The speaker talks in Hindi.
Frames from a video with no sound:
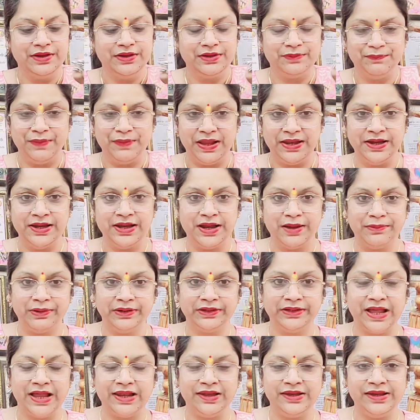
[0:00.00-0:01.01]
पहले
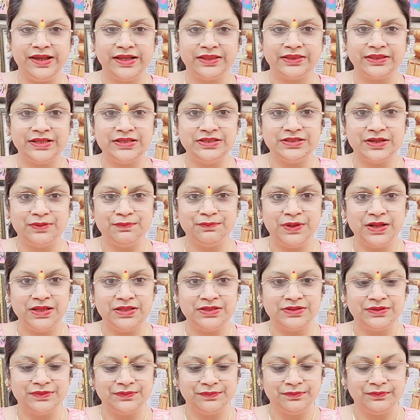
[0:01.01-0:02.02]
नमक डाल लिया तीन
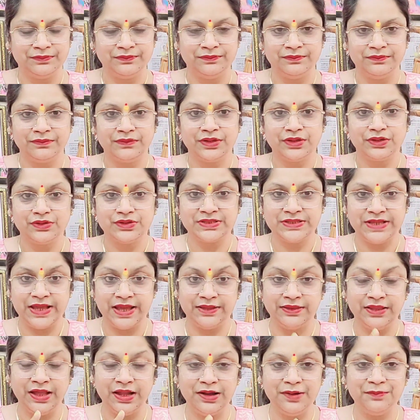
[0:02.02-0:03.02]
चम्मच
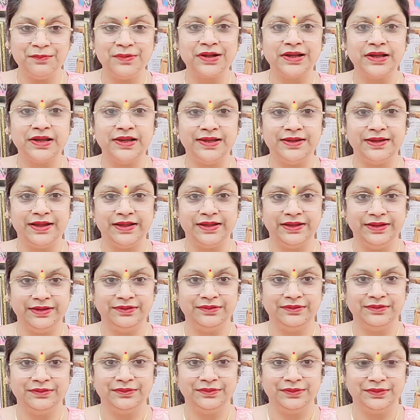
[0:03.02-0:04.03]
सेंधा नमक लेना है
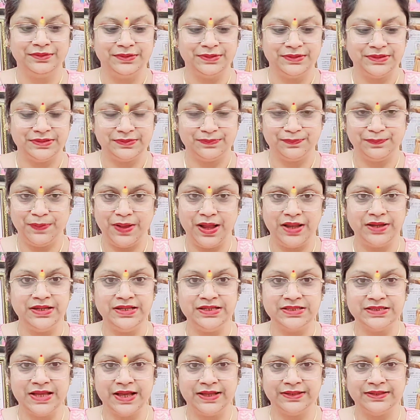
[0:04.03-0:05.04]
पानी
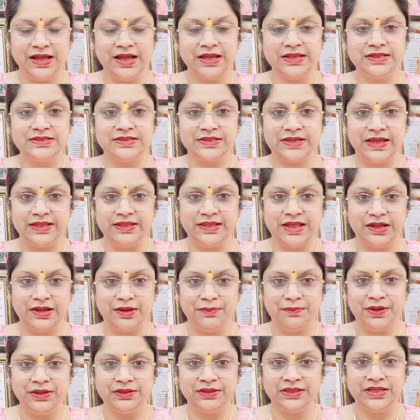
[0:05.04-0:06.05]
सादा सेंधा
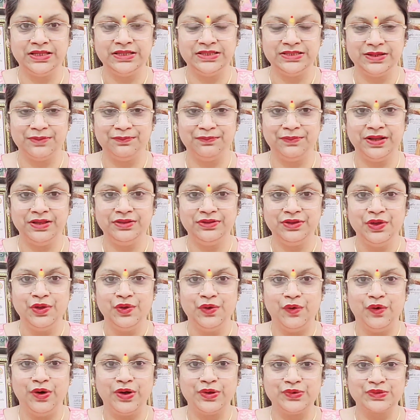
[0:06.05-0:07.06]
नमक तीन
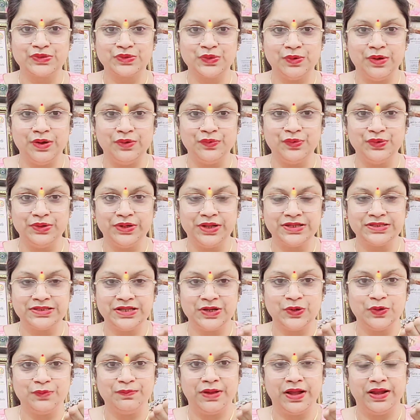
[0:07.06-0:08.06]
चम्मच और उसको अंगूठे से
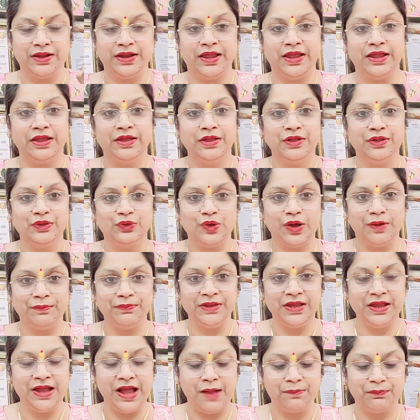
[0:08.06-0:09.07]
घुमाना है तो अब
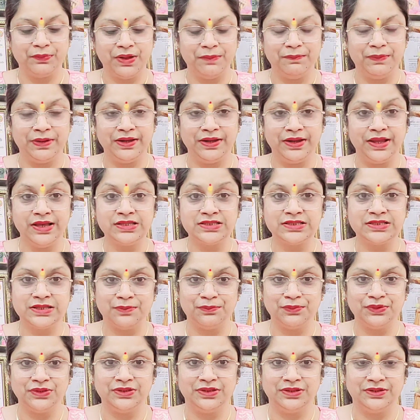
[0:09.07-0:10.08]
ये आपका बन गया
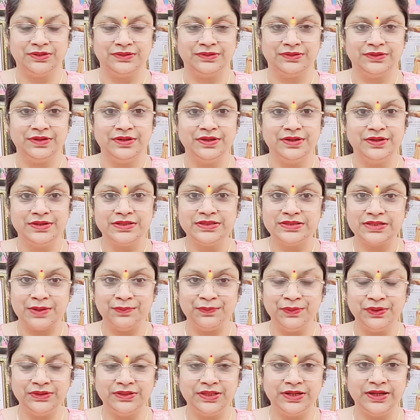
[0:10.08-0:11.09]
समुद्र
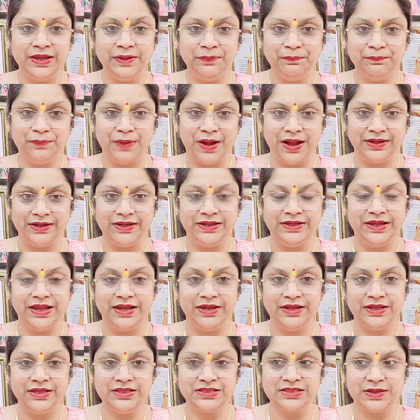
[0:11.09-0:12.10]
समुद्री पानी
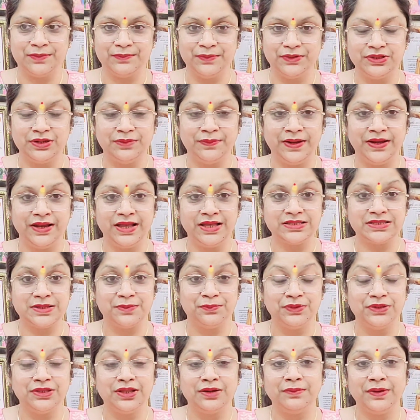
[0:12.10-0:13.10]
यानी कि समुद्र बन गया
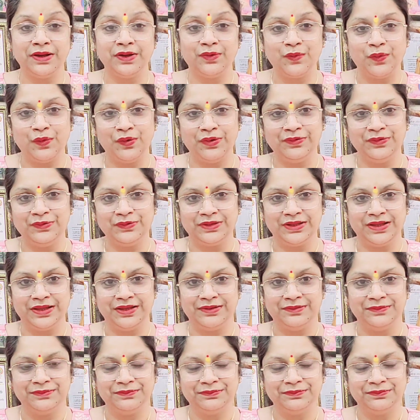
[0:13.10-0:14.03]
समुद्र में कौन होते हैं